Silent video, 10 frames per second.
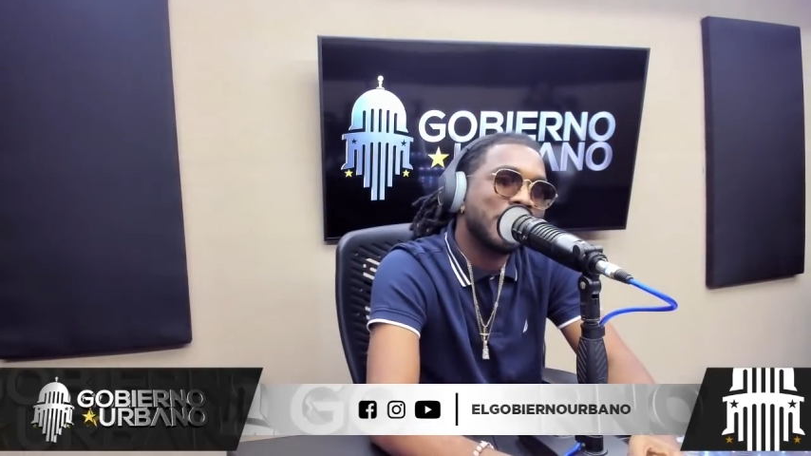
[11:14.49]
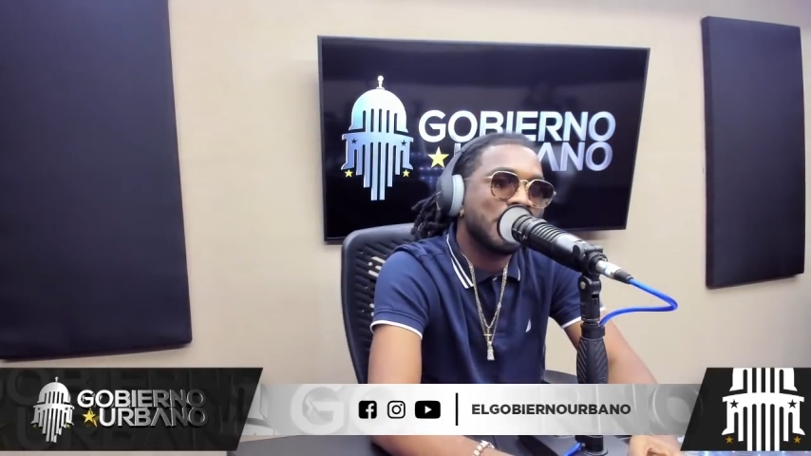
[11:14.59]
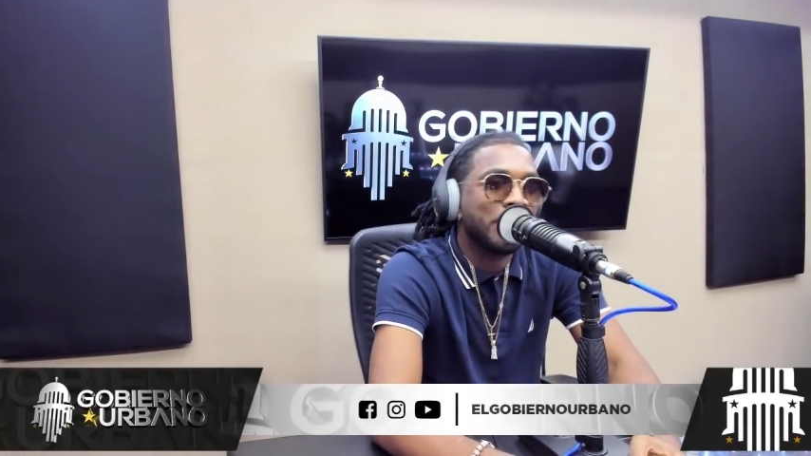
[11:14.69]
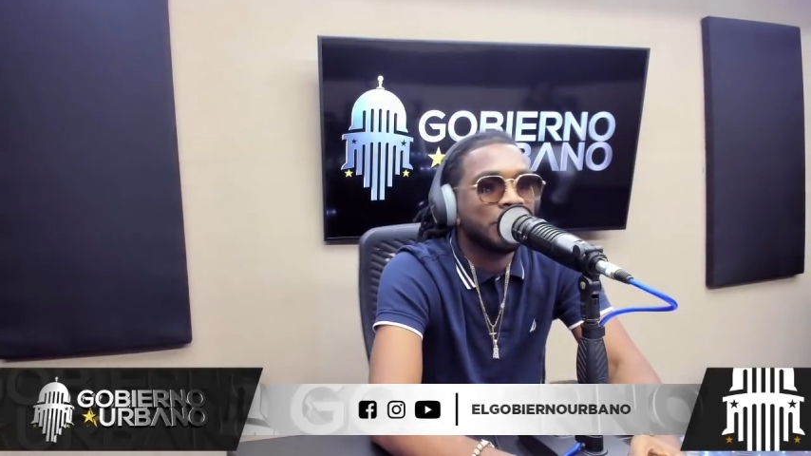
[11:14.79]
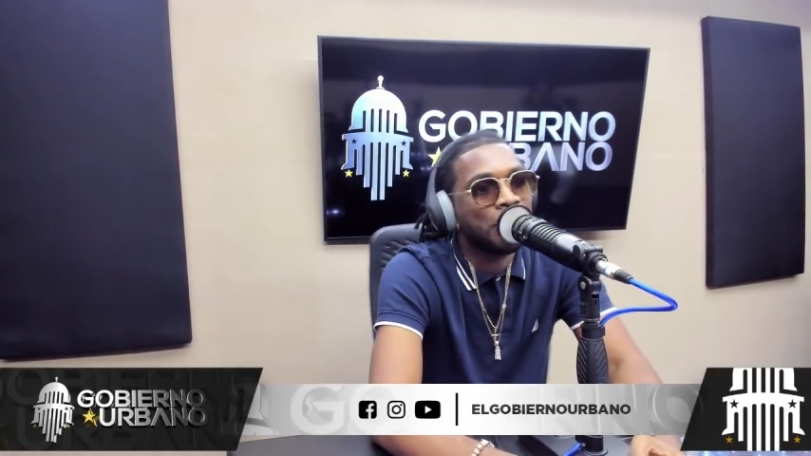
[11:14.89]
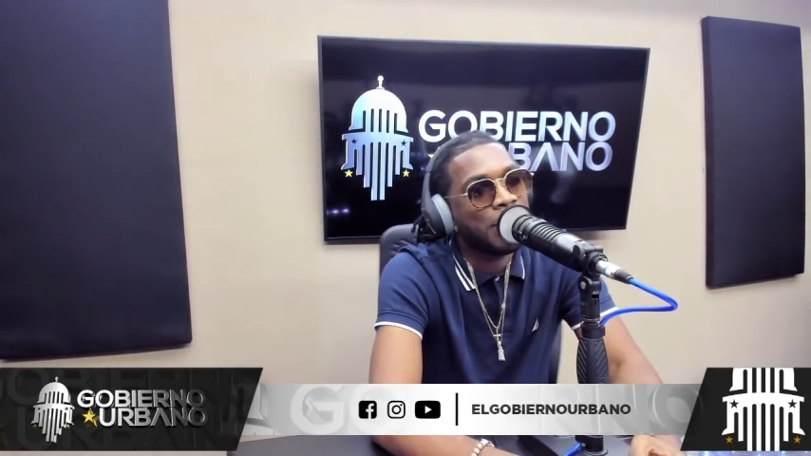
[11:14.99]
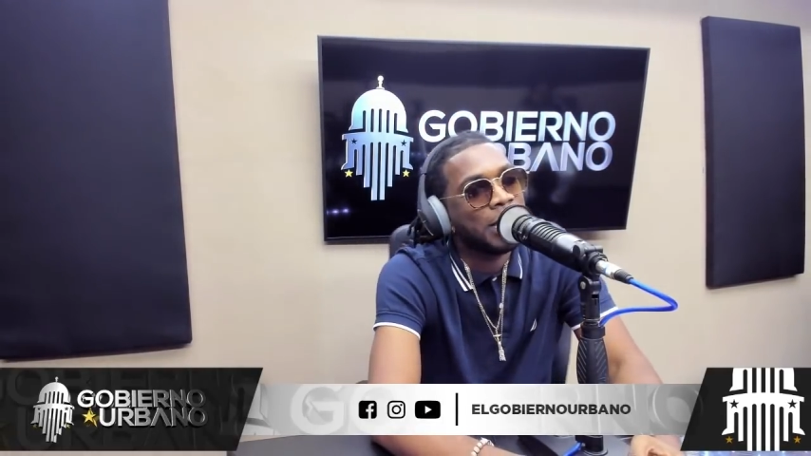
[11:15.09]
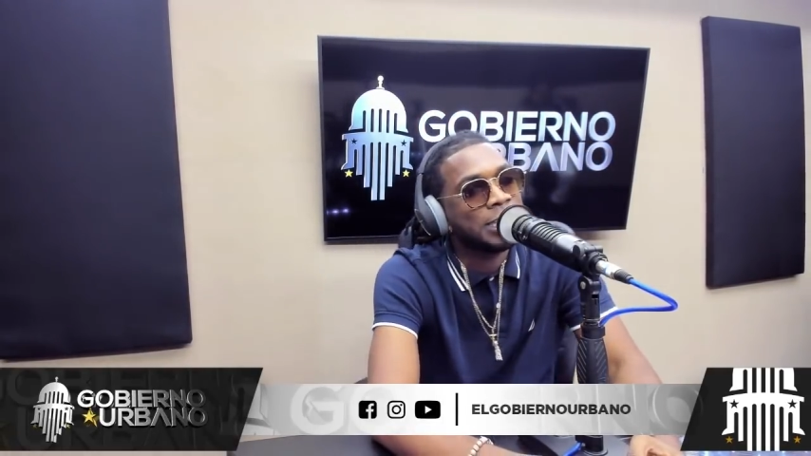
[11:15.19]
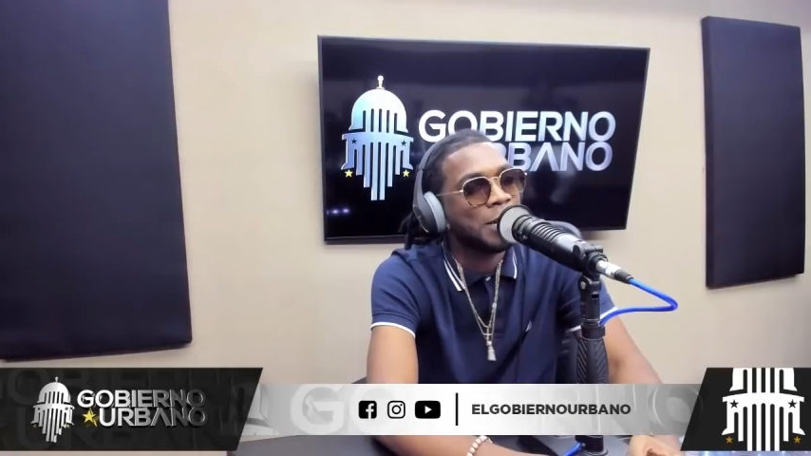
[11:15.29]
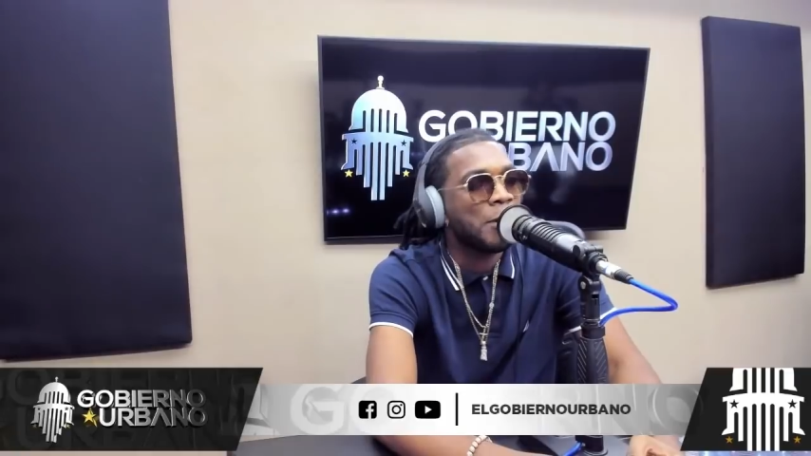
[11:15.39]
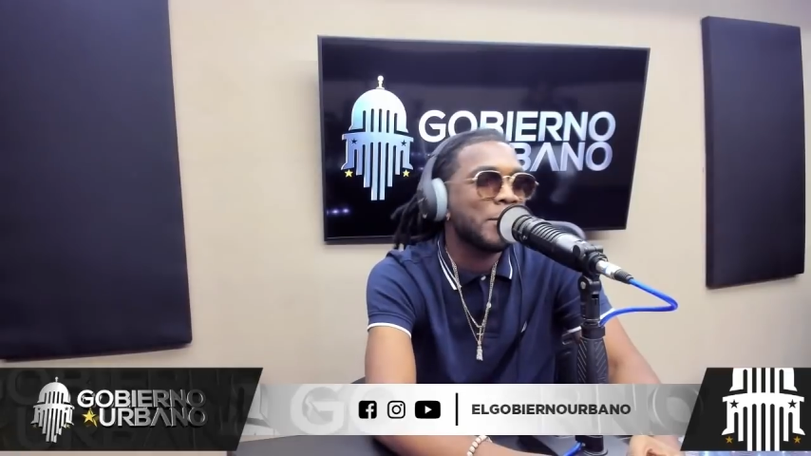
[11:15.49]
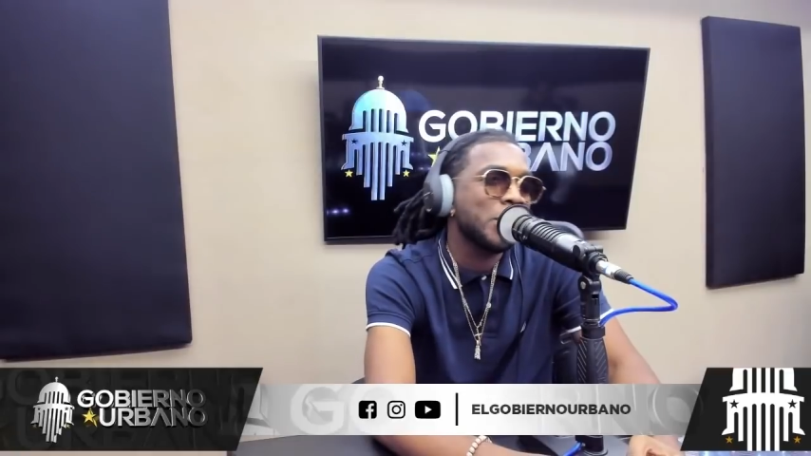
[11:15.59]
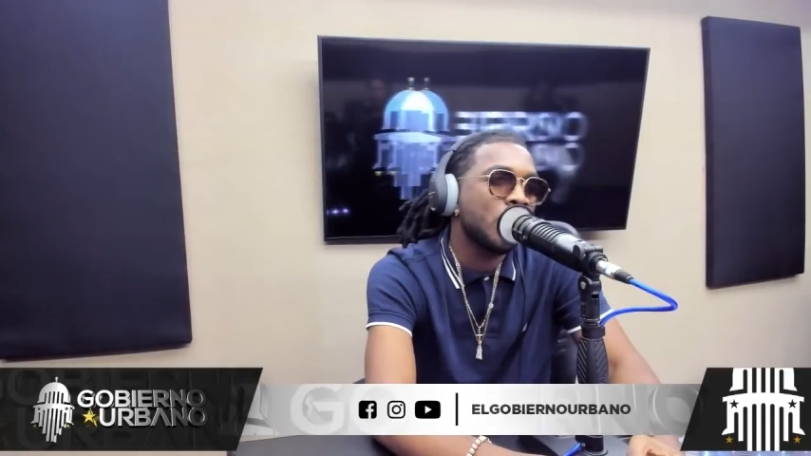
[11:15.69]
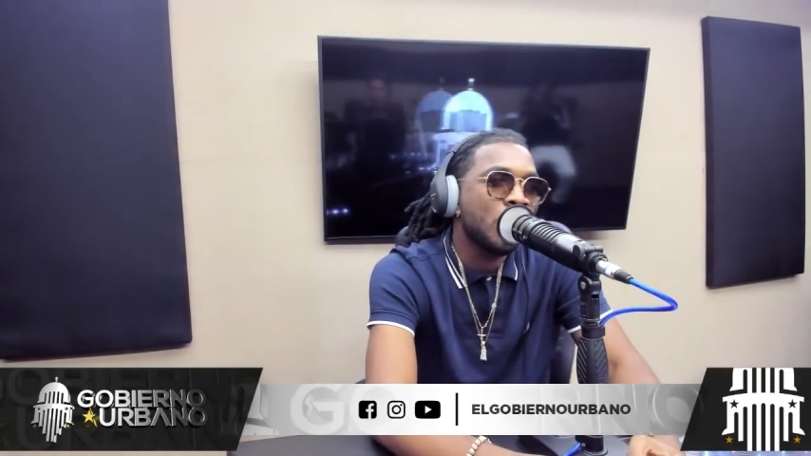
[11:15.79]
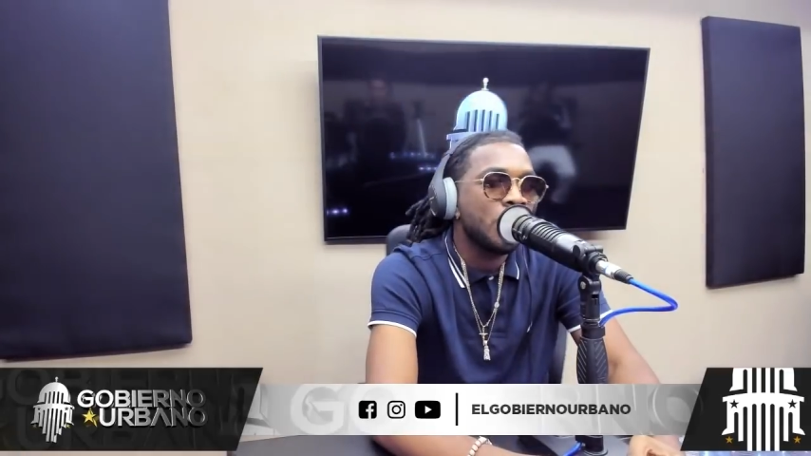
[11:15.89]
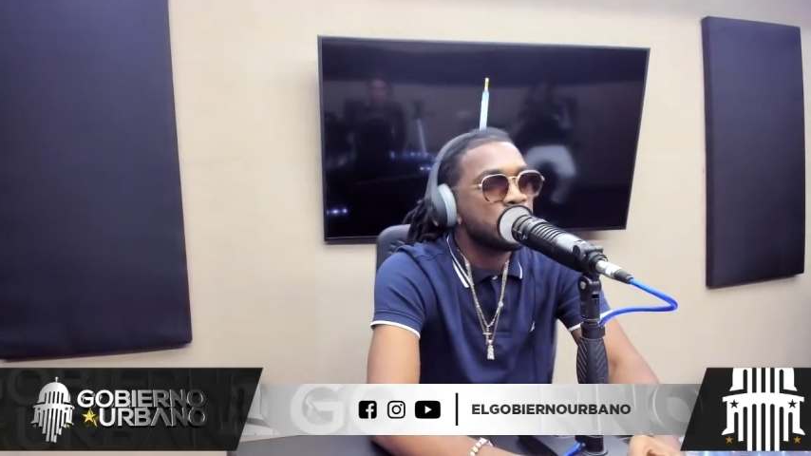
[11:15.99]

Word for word: pana mandó a bajar el tema mío,